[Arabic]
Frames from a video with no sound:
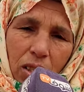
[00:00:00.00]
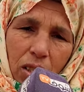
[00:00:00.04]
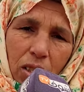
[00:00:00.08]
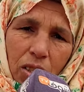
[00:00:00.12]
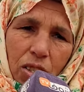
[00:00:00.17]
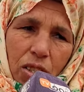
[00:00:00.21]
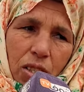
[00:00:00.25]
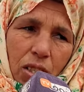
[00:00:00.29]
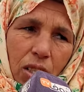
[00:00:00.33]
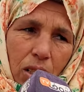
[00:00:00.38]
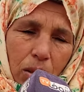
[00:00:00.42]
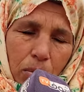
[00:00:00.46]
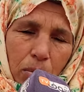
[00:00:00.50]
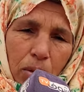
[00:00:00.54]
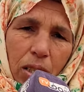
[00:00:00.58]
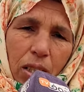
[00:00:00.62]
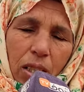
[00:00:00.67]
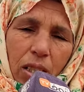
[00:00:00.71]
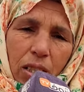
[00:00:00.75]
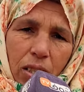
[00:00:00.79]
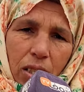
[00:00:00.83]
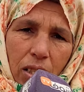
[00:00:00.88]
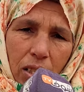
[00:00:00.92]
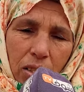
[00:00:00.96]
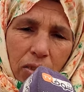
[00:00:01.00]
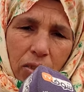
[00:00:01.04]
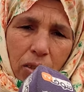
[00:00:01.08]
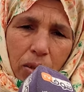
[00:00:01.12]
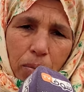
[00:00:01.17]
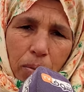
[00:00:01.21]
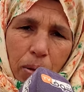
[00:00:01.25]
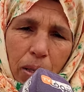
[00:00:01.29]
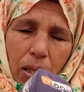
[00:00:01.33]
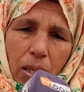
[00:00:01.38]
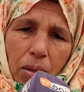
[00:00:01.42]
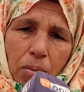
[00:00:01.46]
حنا شنا عم اللي كان تيهز في
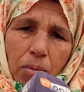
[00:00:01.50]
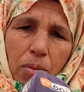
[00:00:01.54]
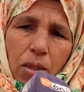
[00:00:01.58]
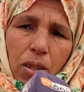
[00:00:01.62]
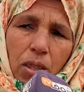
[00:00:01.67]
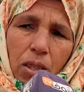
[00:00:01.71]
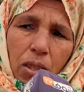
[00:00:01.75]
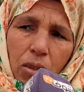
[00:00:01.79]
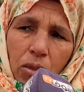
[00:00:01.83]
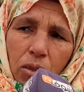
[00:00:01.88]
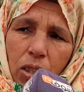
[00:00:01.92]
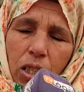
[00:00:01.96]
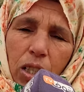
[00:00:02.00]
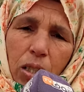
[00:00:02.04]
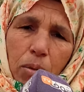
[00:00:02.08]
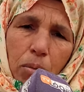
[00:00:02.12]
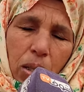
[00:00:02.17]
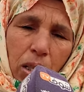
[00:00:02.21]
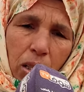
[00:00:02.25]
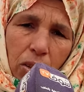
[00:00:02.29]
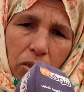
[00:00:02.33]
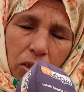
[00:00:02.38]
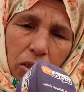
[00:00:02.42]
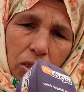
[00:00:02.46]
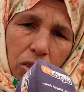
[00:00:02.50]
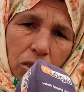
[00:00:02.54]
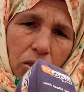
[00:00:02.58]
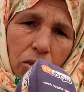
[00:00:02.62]
البهيم ولكن ما عرفناش